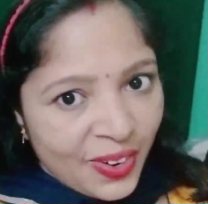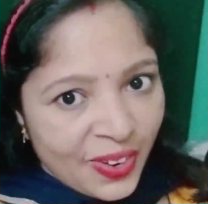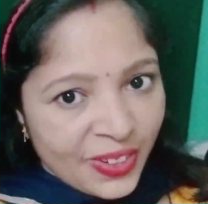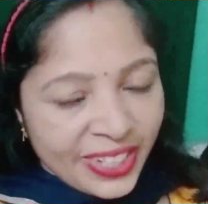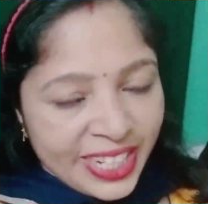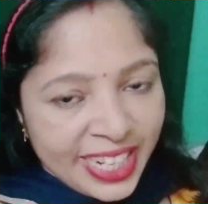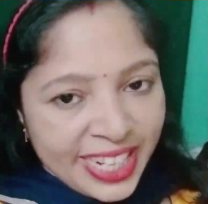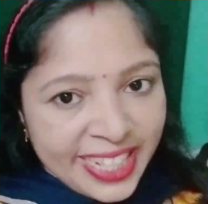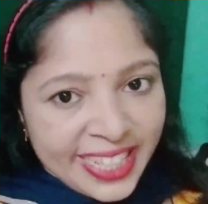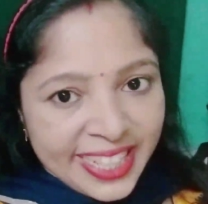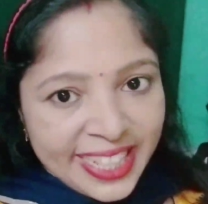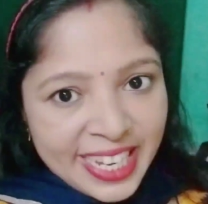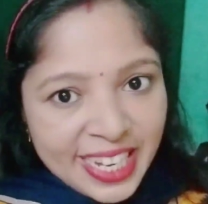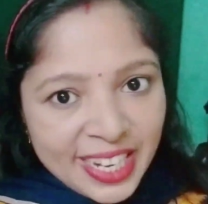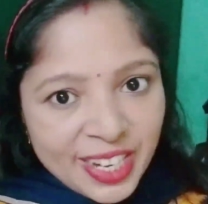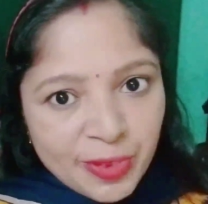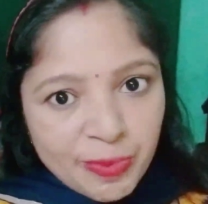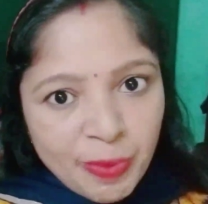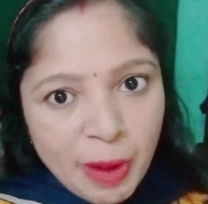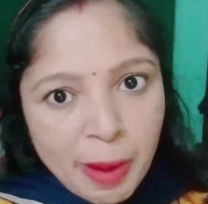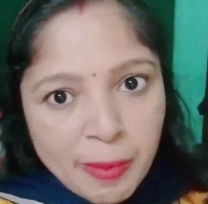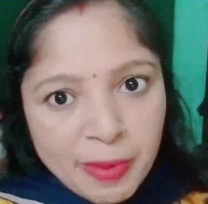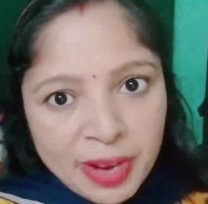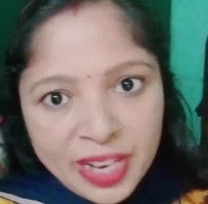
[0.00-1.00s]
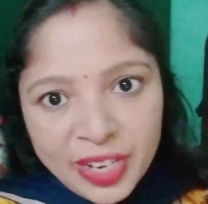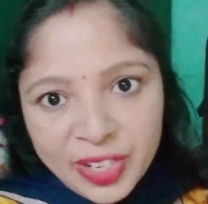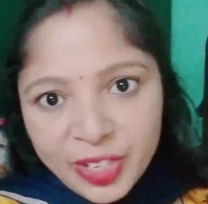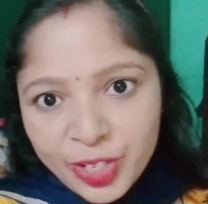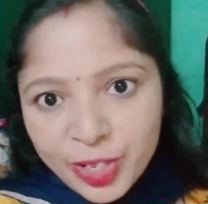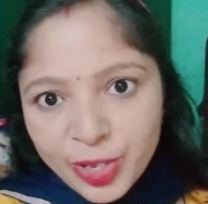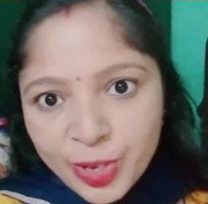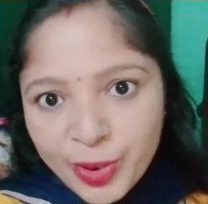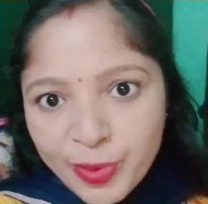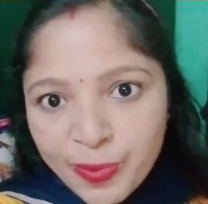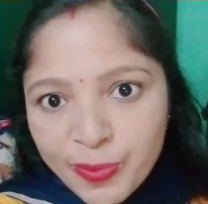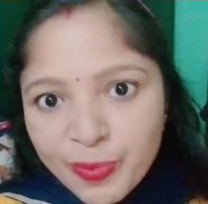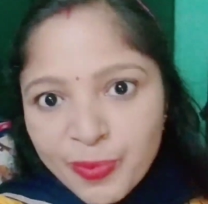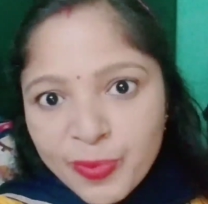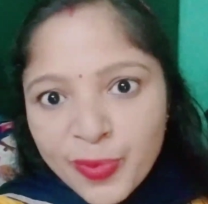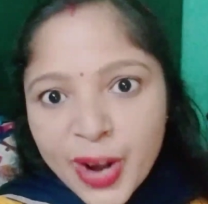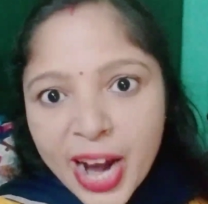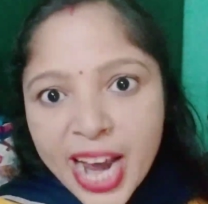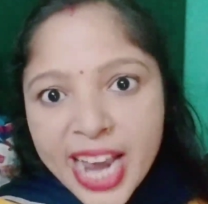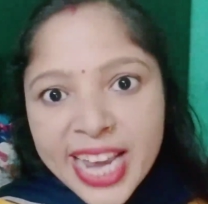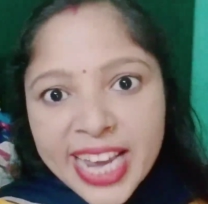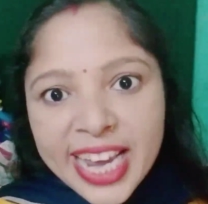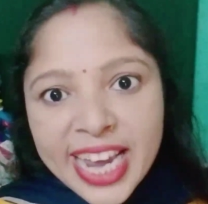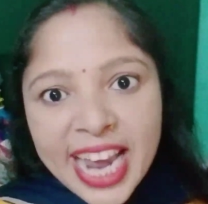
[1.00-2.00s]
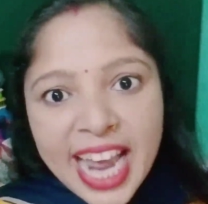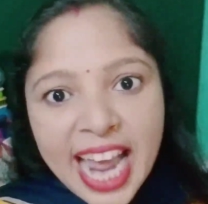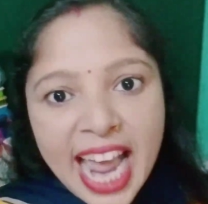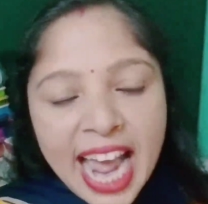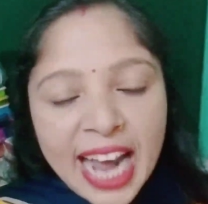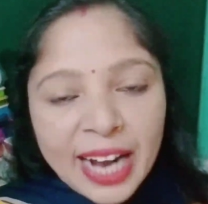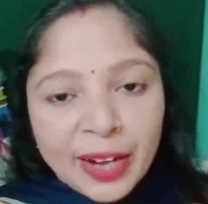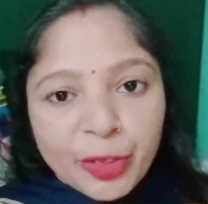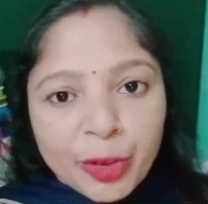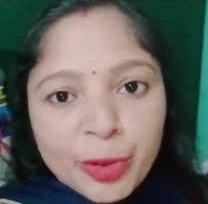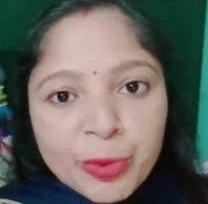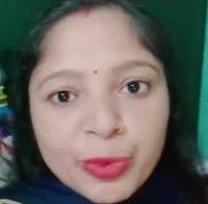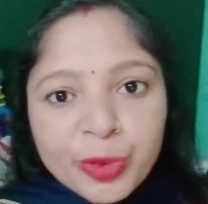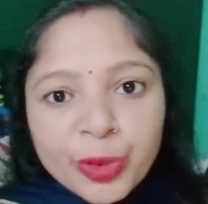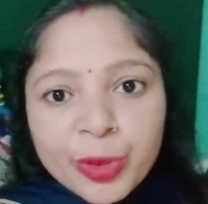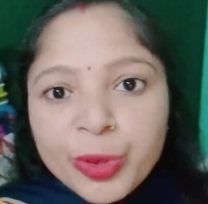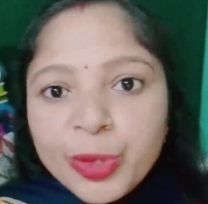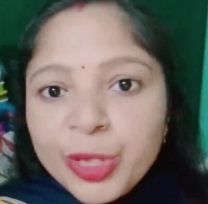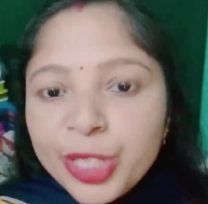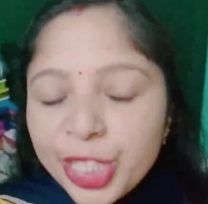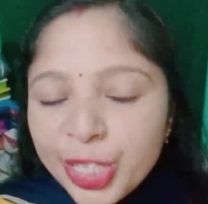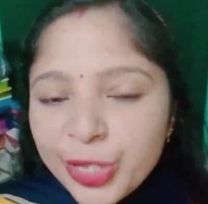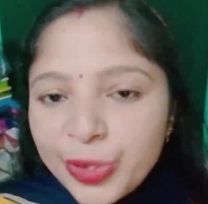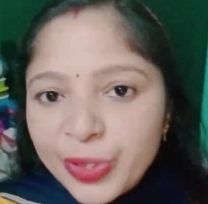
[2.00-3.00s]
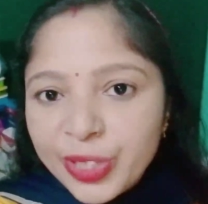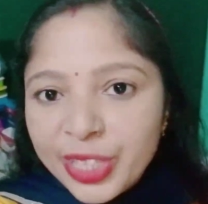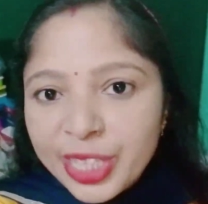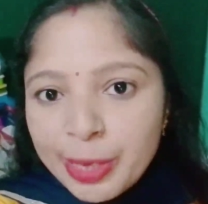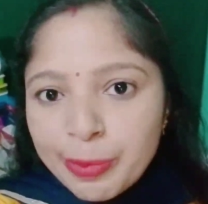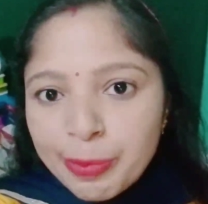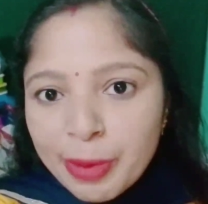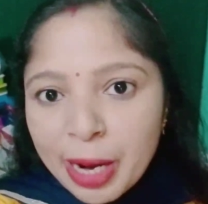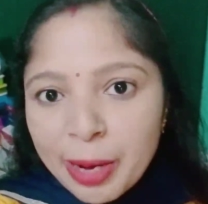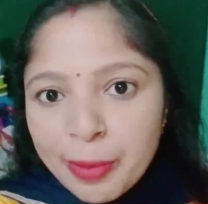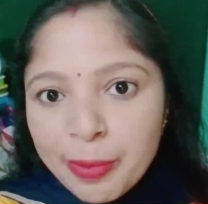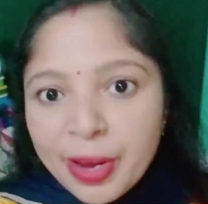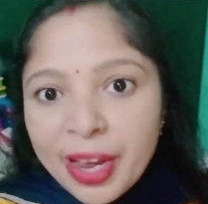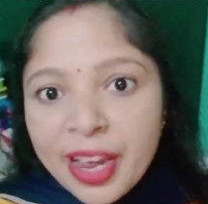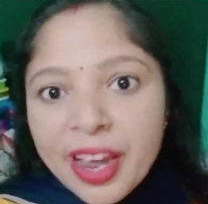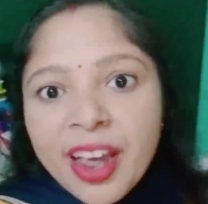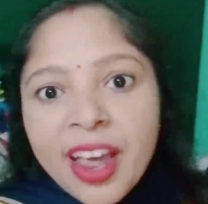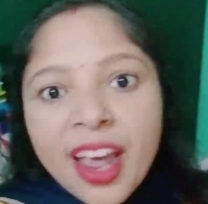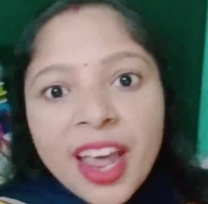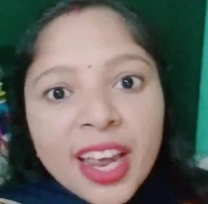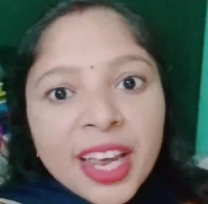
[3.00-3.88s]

রথের তিন ফ্যামিলি সবাইকে একদম খুশি করতে পারবে